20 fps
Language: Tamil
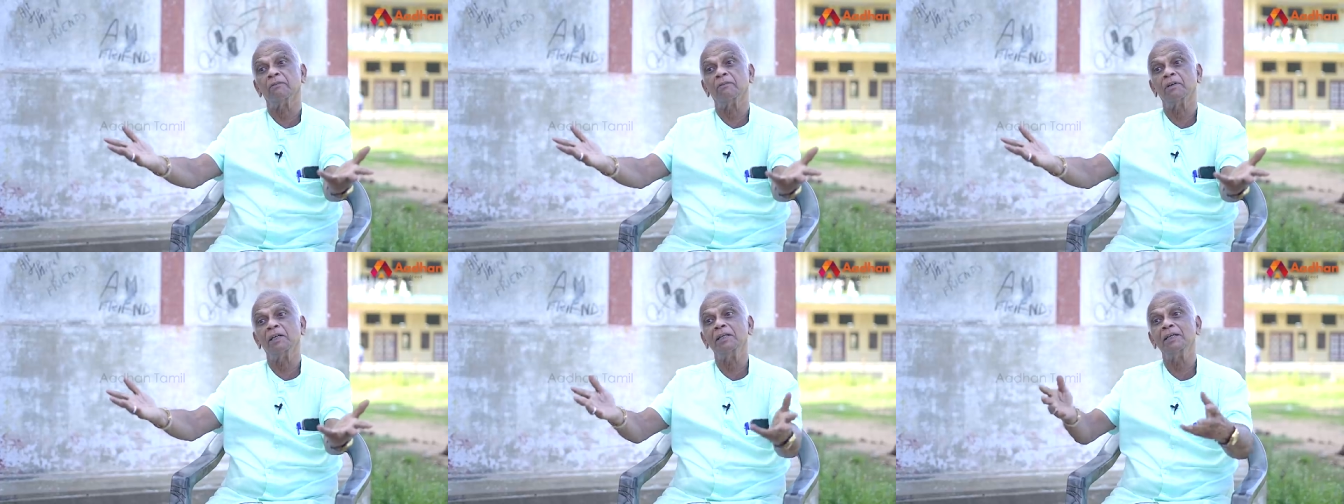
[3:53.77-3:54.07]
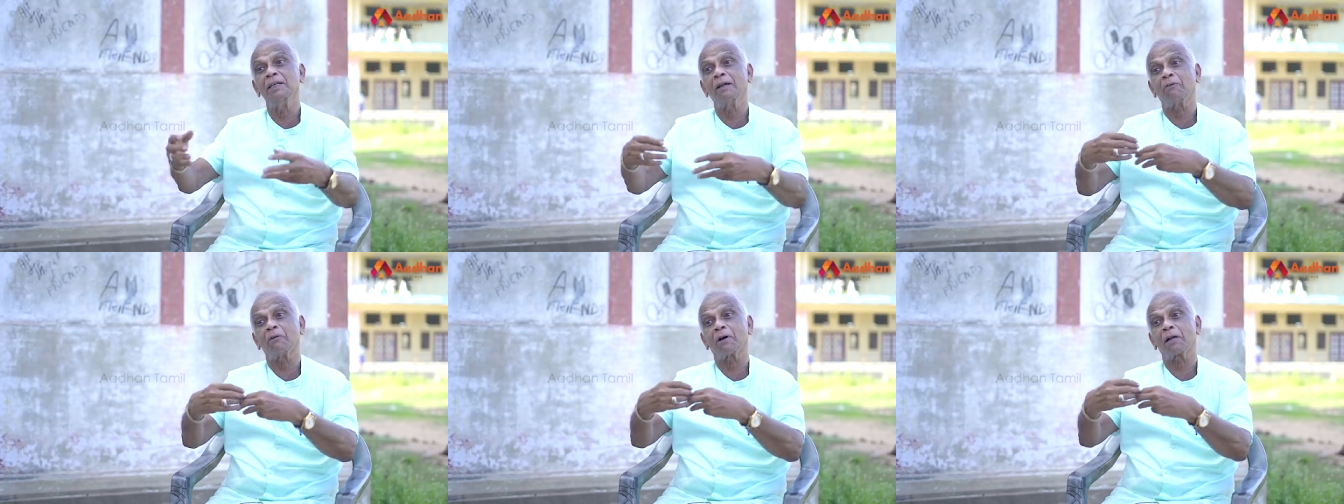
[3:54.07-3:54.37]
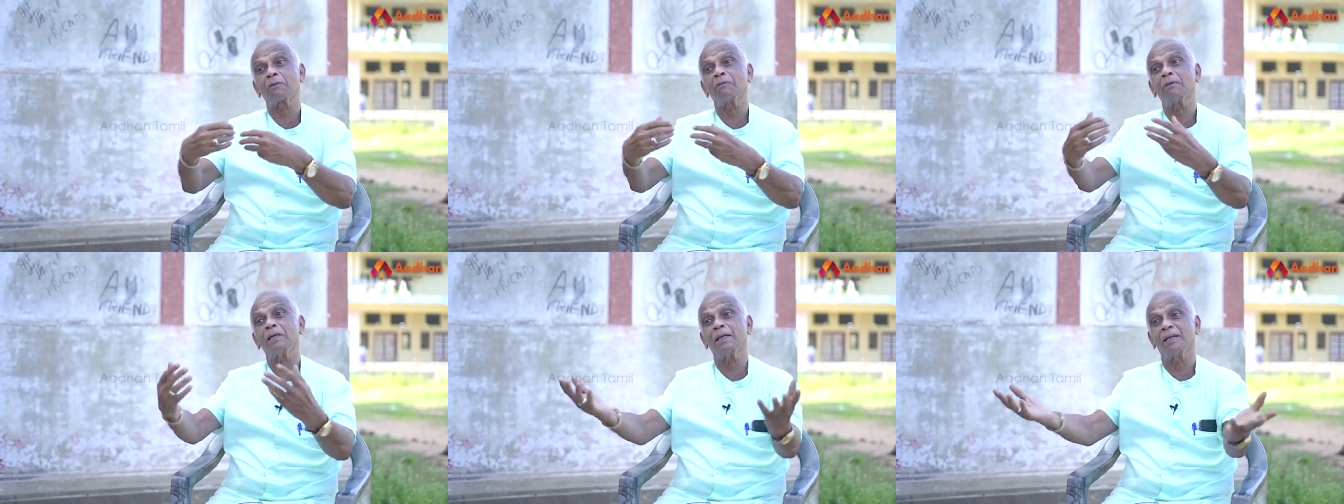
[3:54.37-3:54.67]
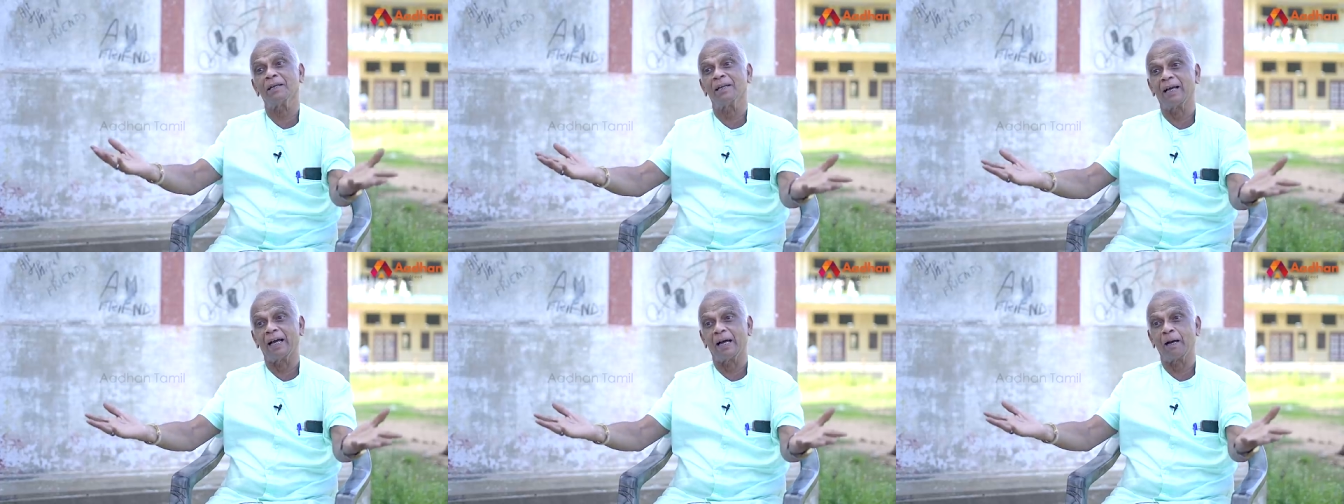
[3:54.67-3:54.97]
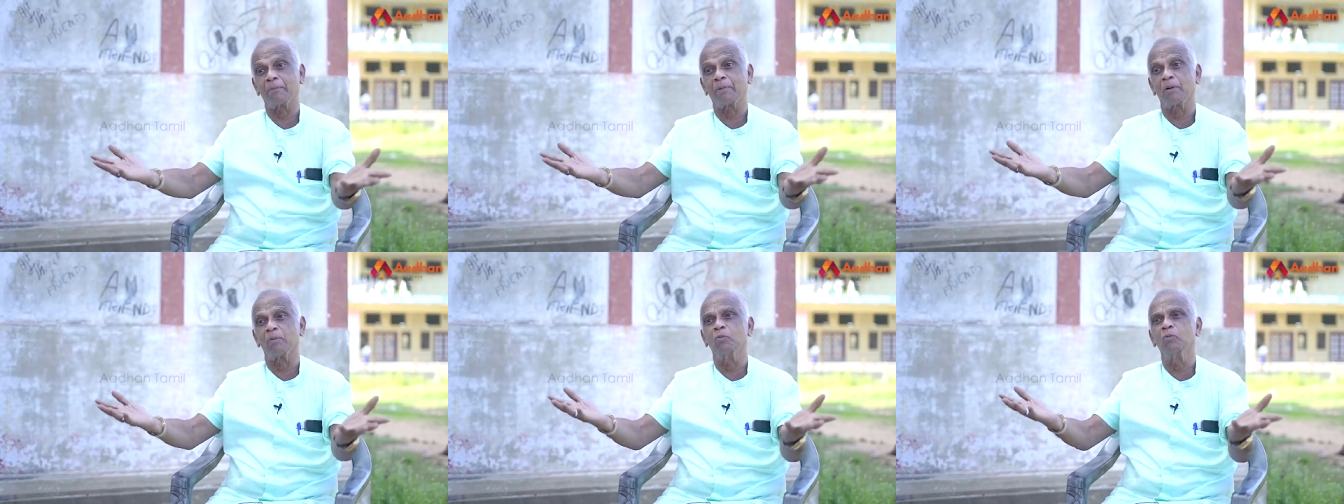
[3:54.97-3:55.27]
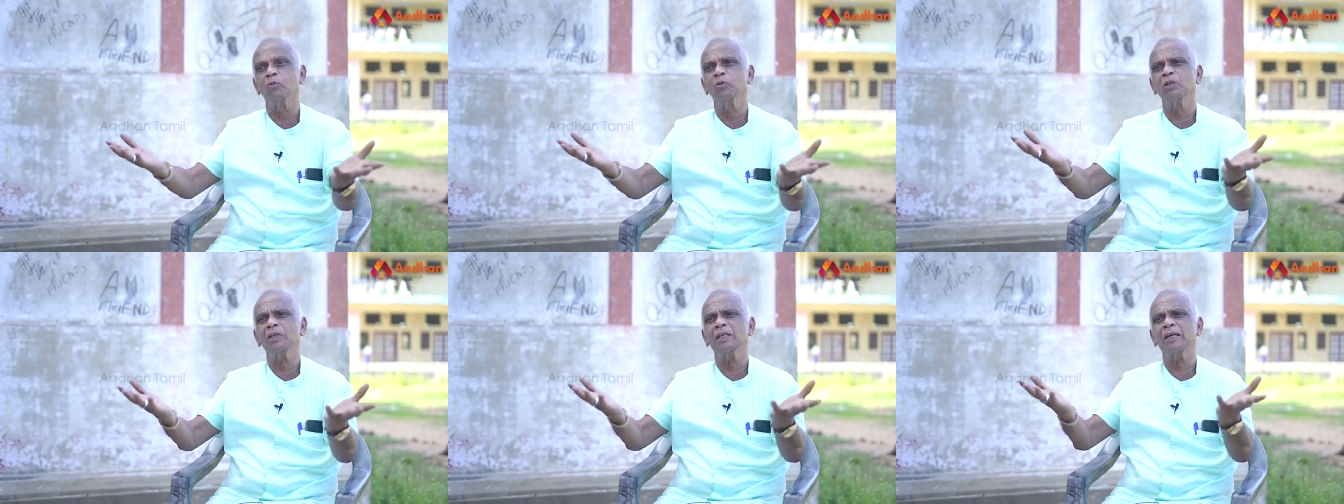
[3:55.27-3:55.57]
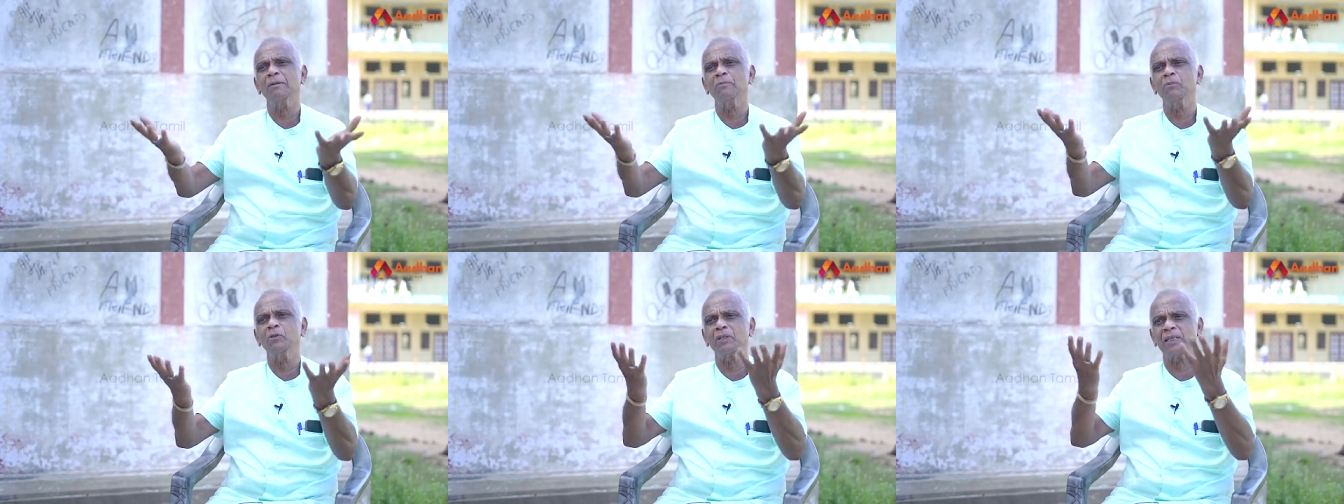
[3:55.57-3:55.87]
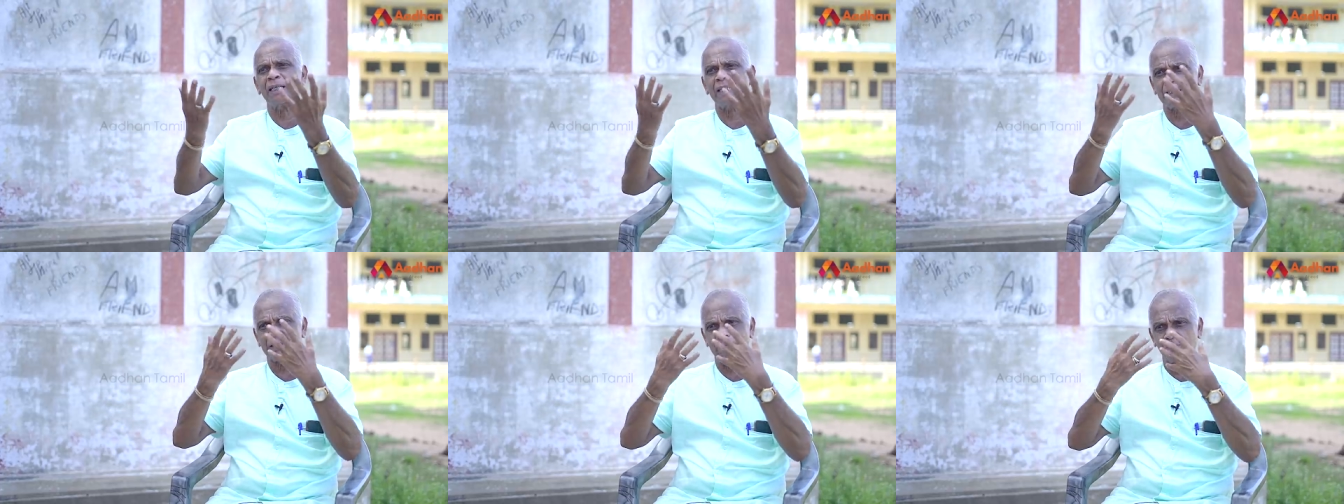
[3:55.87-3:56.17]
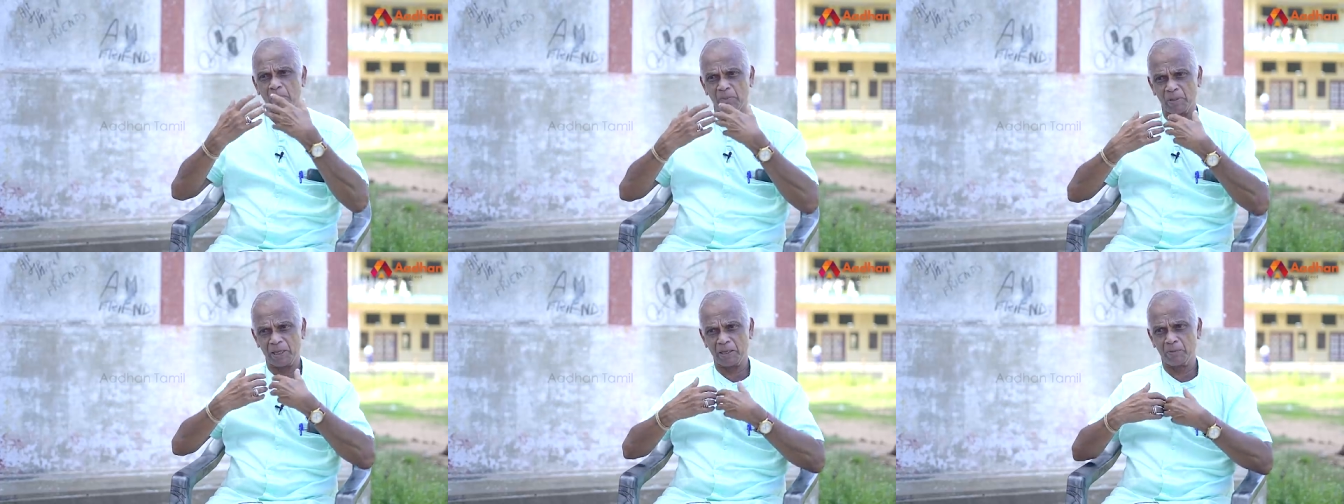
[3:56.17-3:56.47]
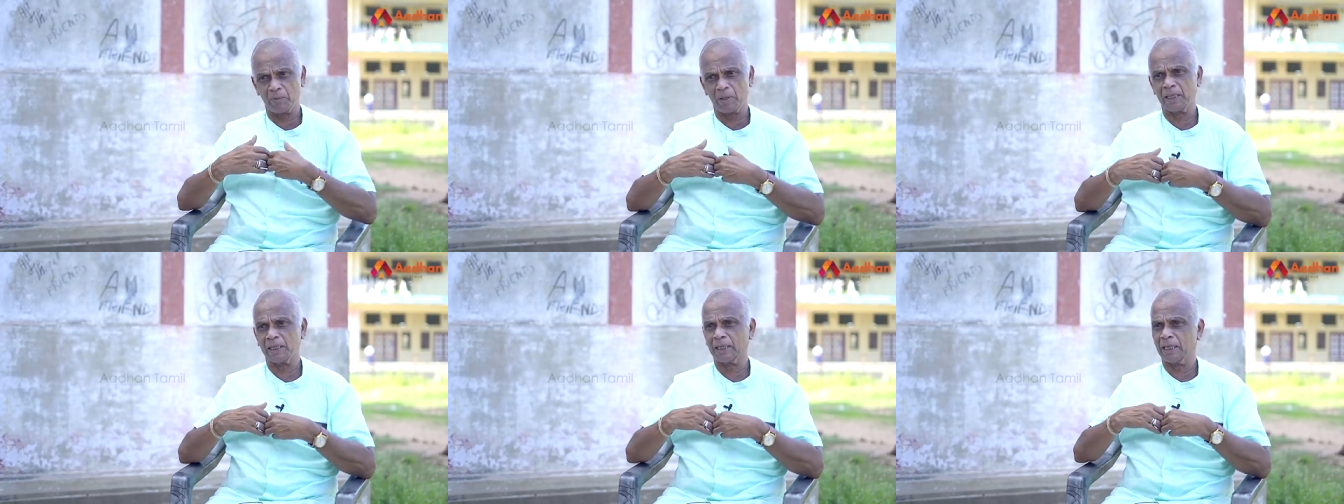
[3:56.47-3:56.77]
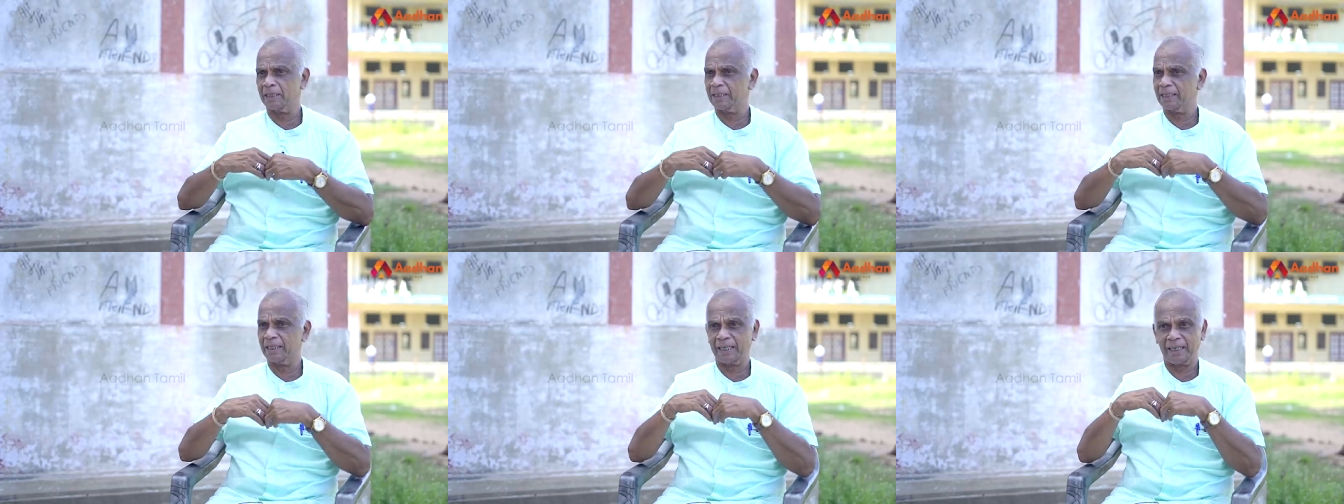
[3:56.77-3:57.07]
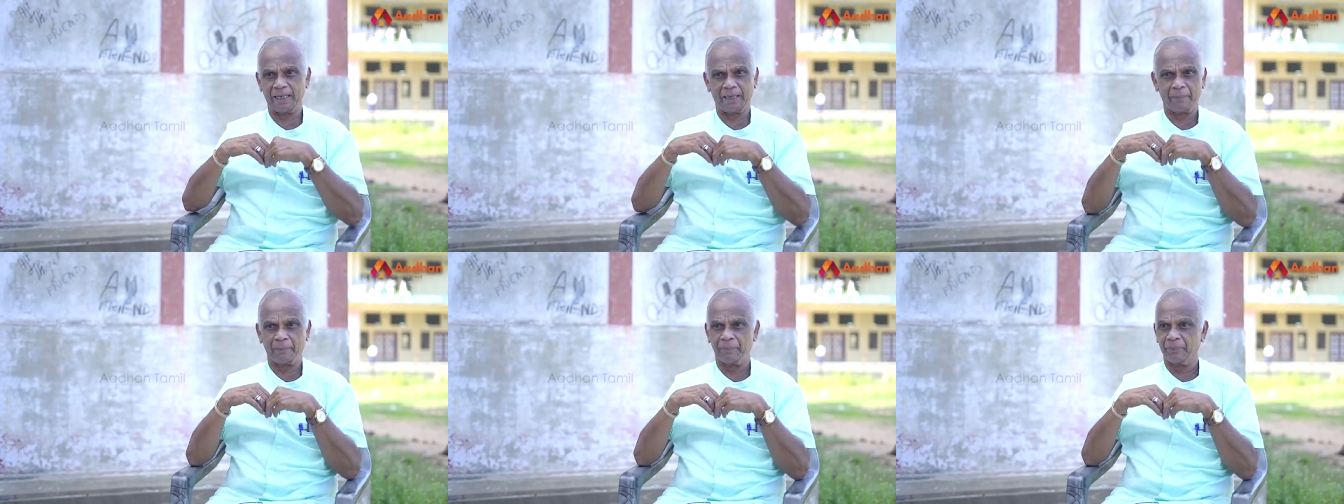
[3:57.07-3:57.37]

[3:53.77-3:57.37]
வெளியில் வரவே இல்லை அப்போ முழுக்க முழுக்க சிவமயமாக நான் இருக்கேன்